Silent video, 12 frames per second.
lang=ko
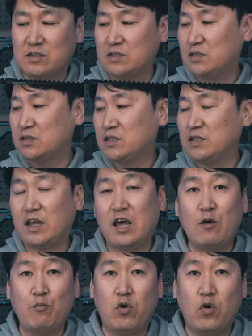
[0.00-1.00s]
쓰는
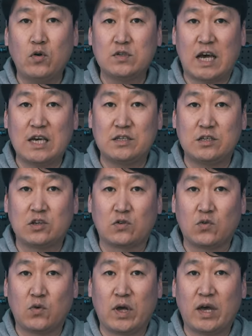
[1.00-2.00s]
M4 사이즈
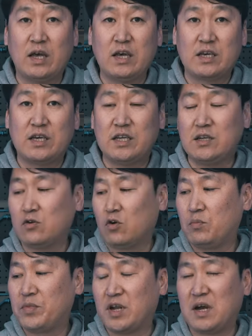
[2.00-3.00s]
정도의
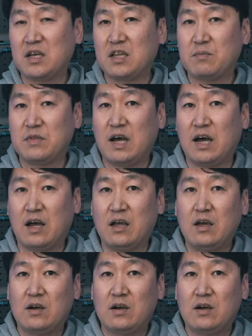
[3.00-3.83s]
길이로 변하게 됩니다